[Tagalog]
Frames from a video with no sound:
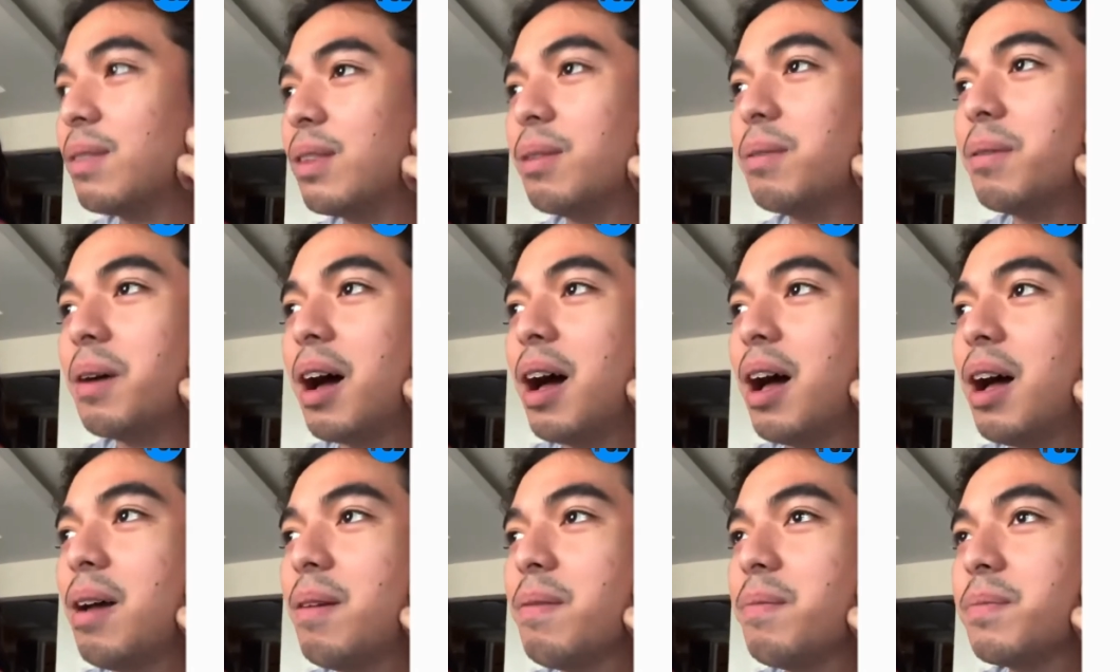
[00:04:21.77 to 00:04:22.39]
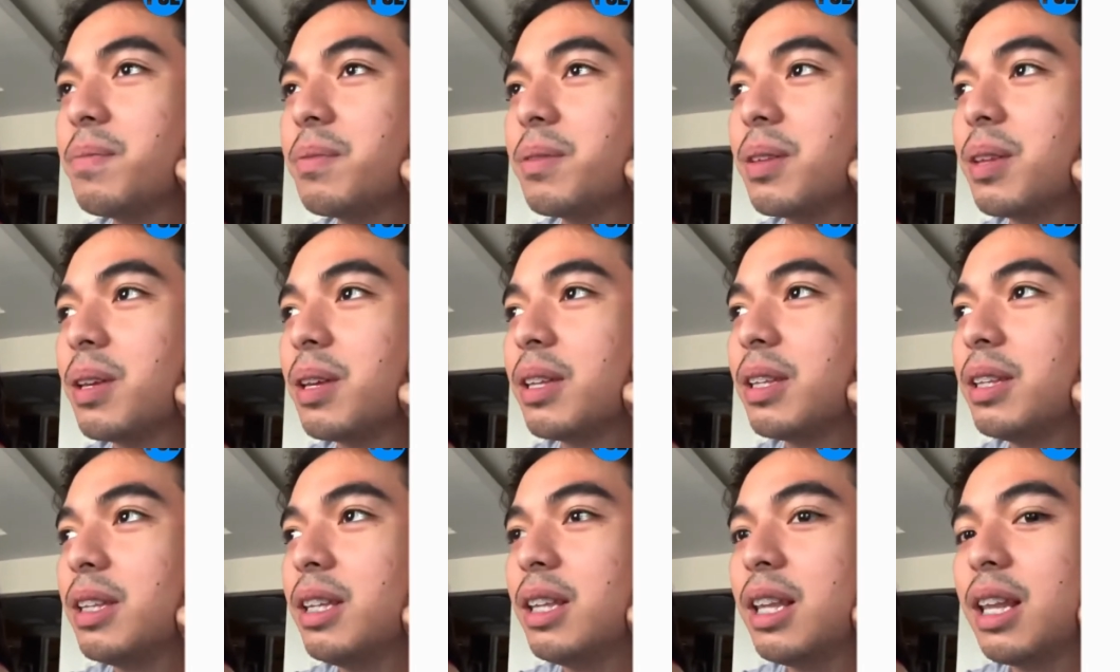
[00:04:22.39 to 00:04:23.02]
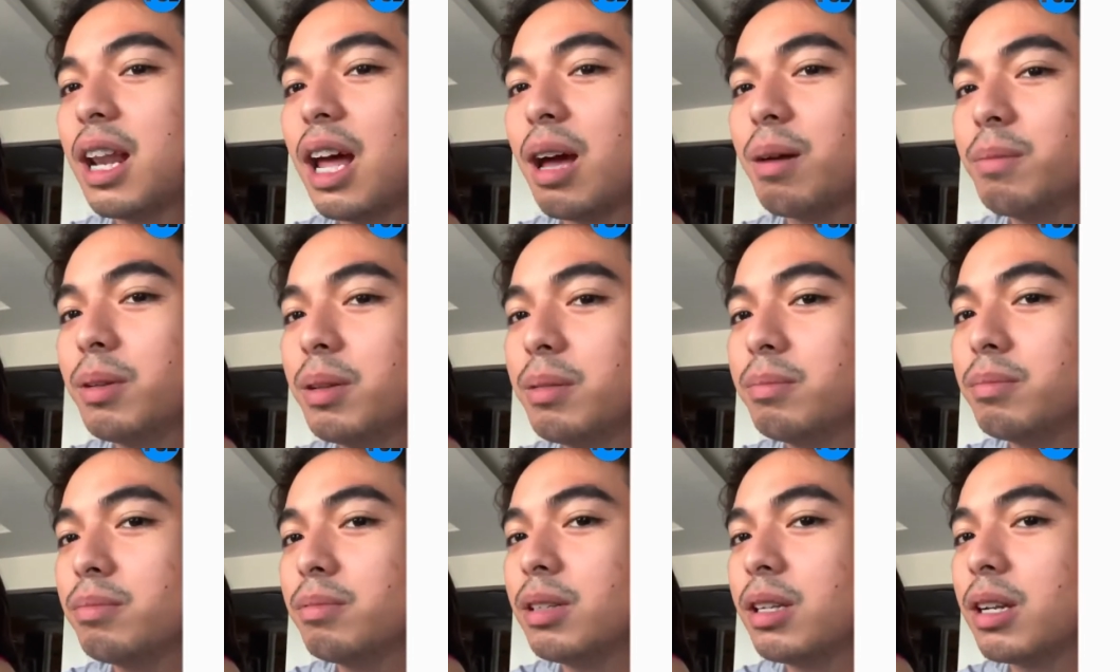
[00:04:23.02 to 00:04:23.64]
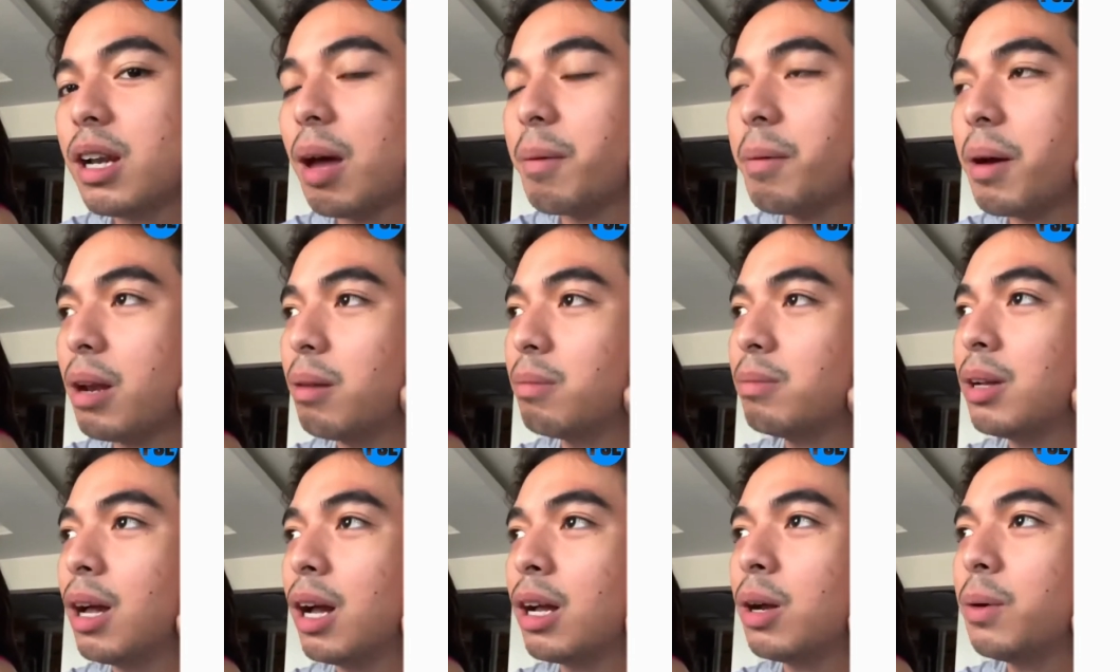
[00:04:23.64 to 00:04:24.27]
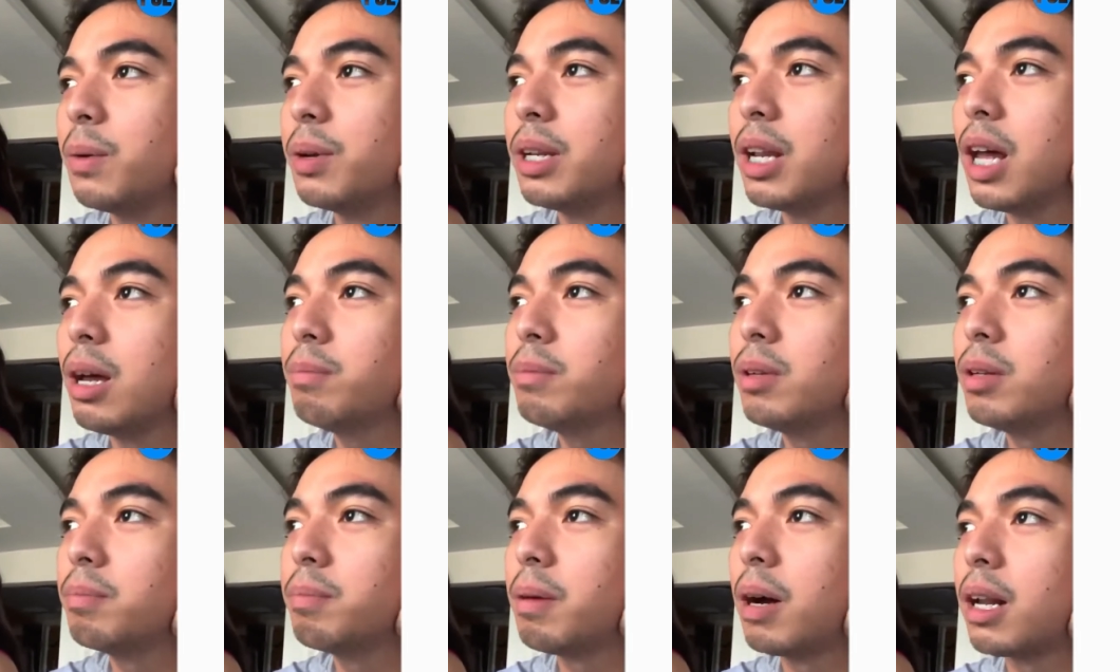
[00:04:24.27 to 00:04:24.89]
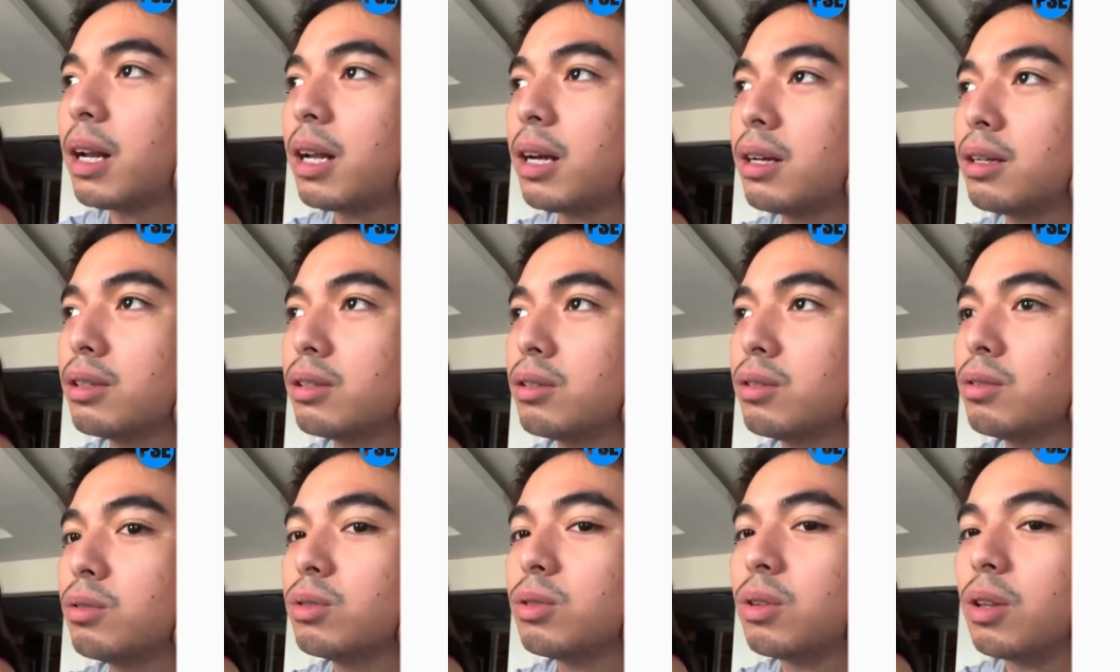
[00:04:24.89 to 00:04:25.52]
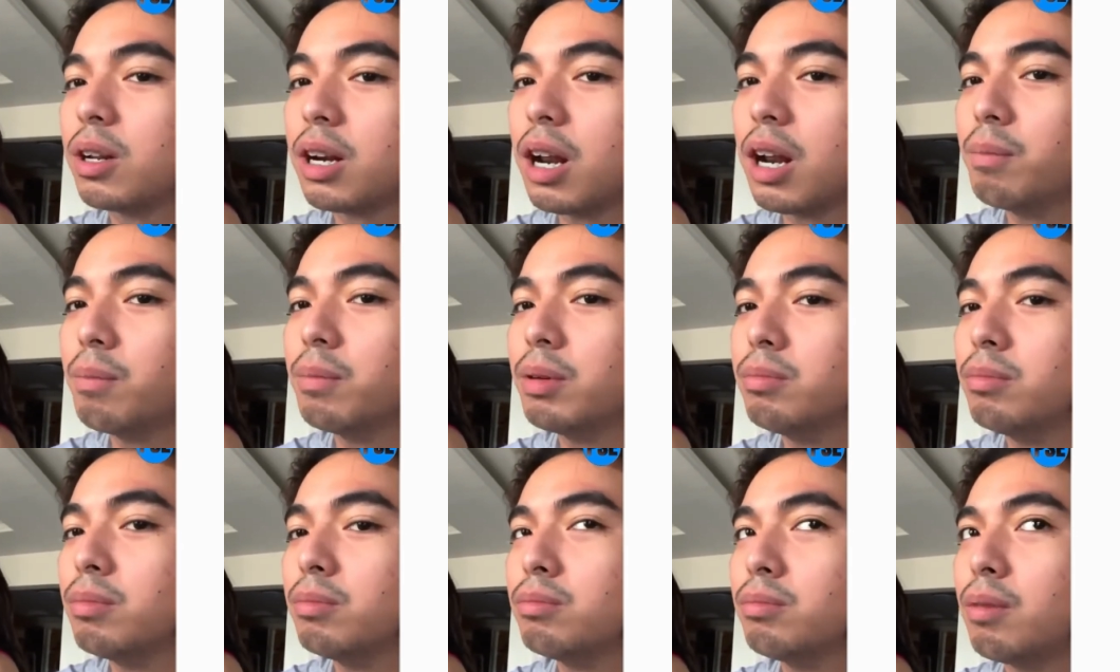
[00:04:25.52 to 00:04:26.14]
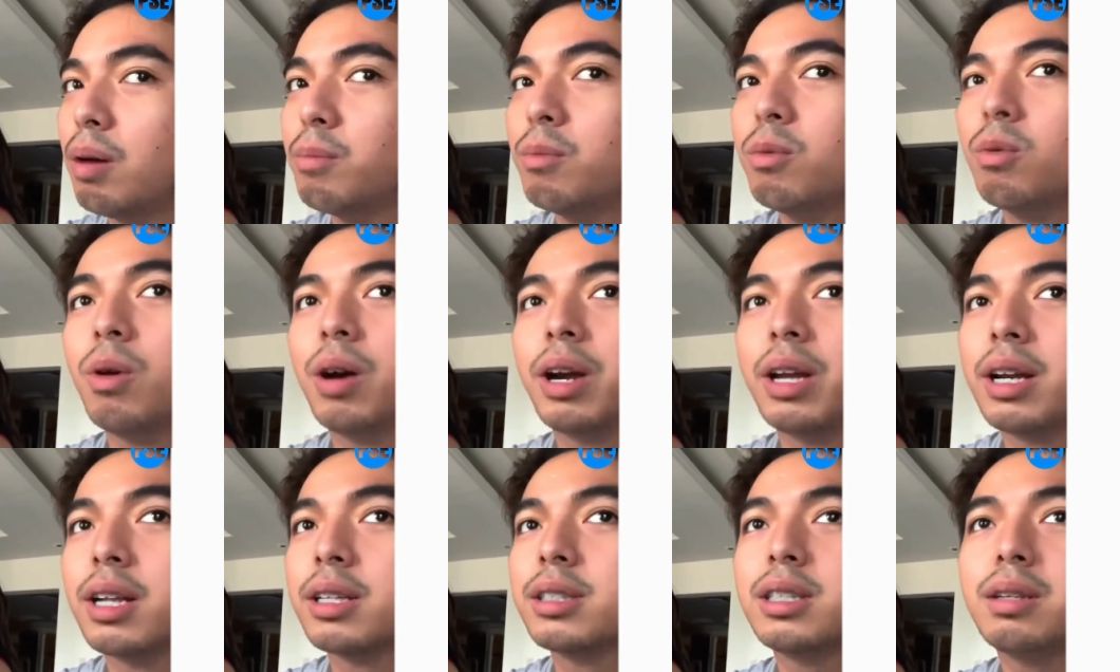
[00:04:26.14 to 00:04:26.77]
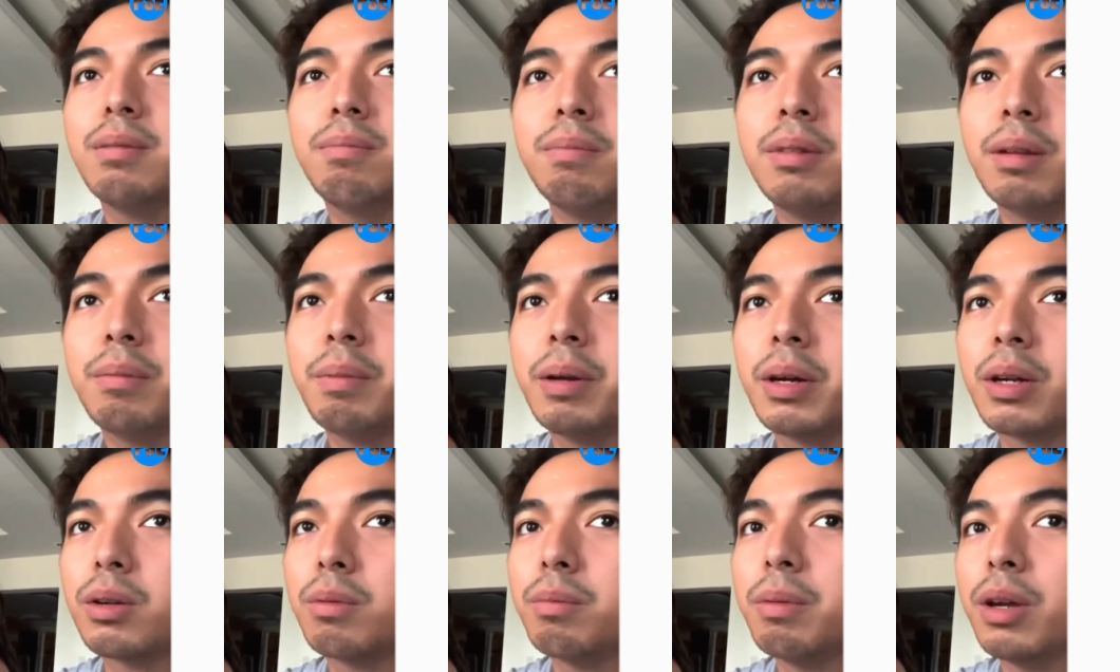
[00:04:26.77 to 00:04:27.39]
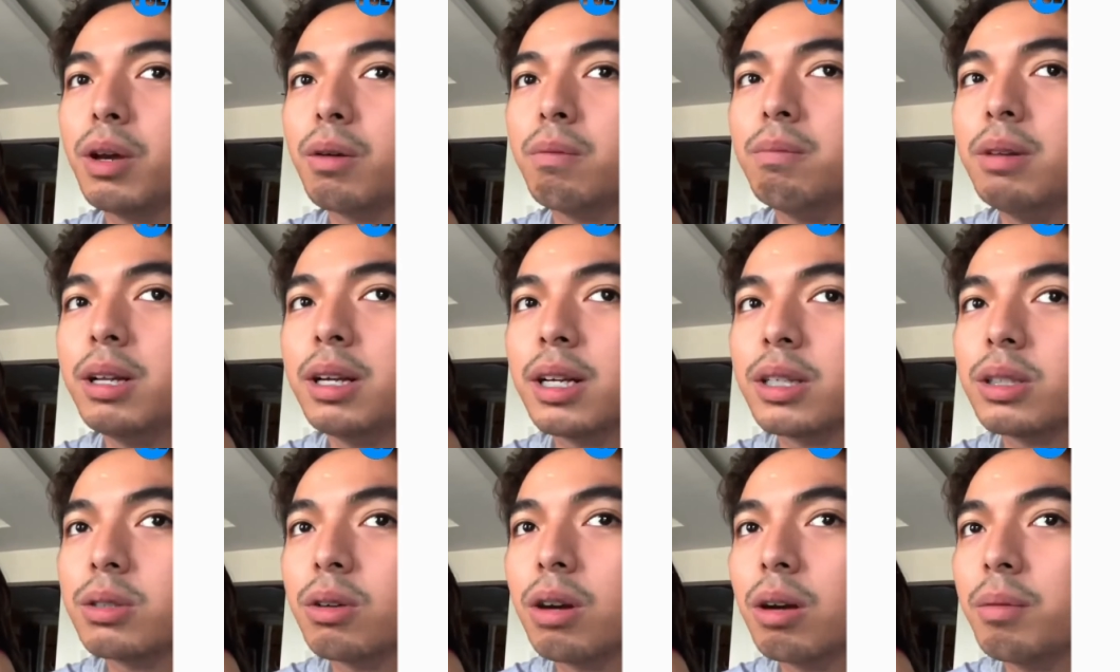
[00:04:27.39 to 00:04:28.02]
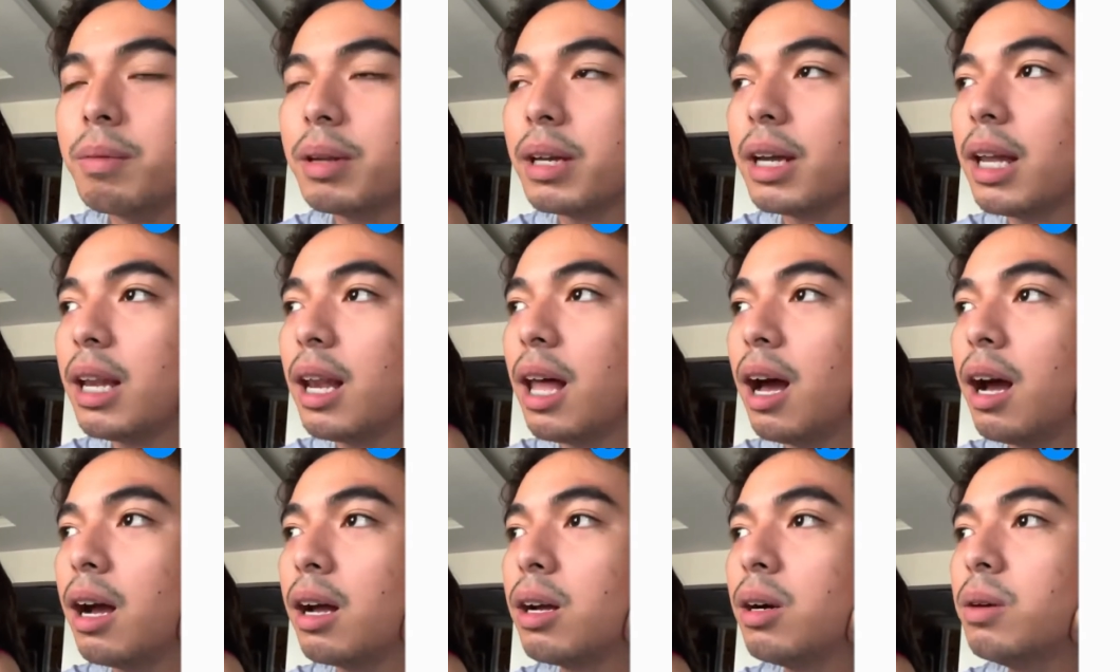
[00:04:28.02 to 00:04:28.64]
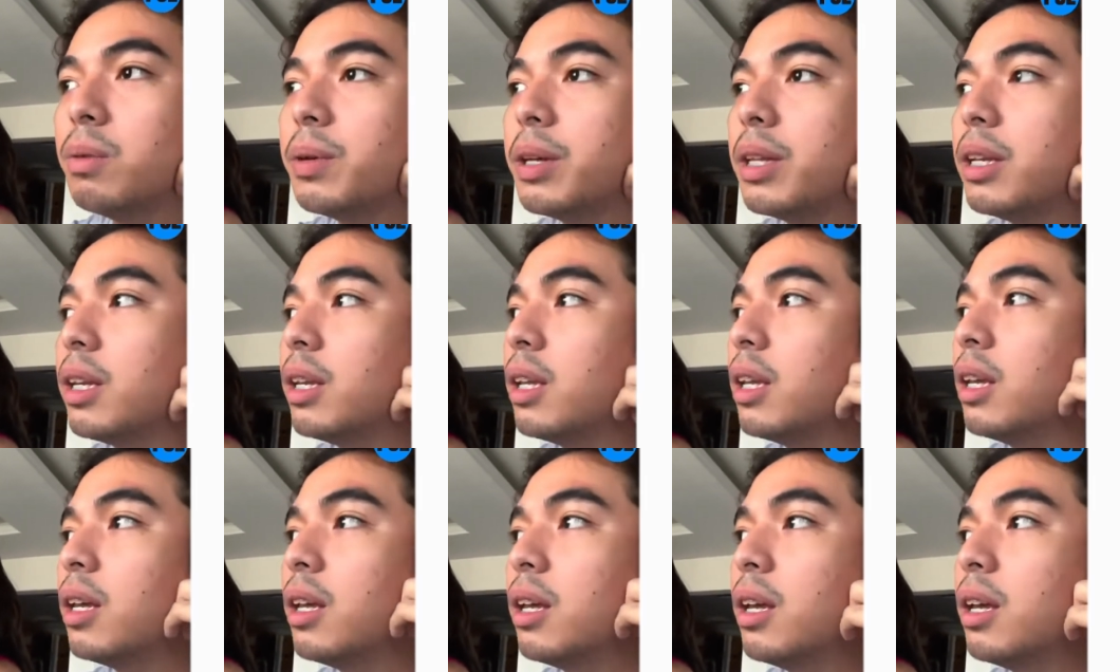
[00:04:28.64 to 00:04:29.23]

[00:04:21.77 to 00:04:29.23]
'Di ba? Hindi na namin, hindi na alam gagawin namin. Parang gusto lang namin mamuhay na simple pero may obligasyon kami kailangan gawin